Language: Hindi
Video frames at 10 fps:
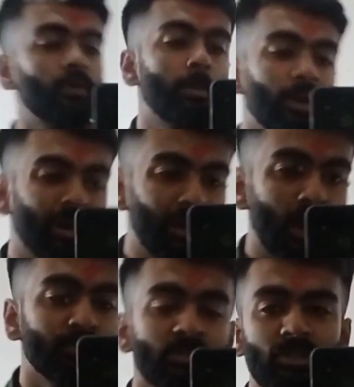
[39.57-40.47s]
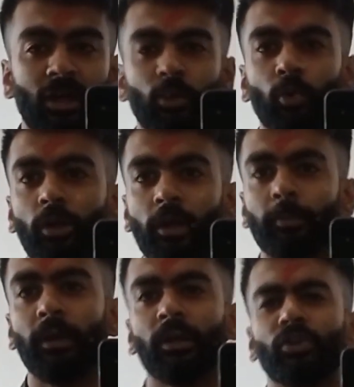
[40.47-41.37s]
वहाँ पे आराम से चार लोग
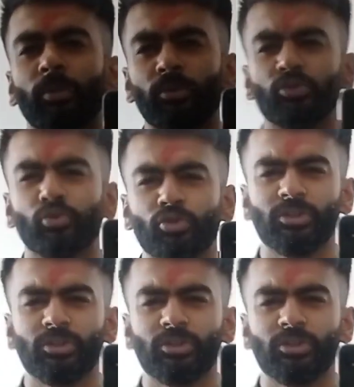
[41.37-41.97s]
लेट पाएंगे तो अभी उसको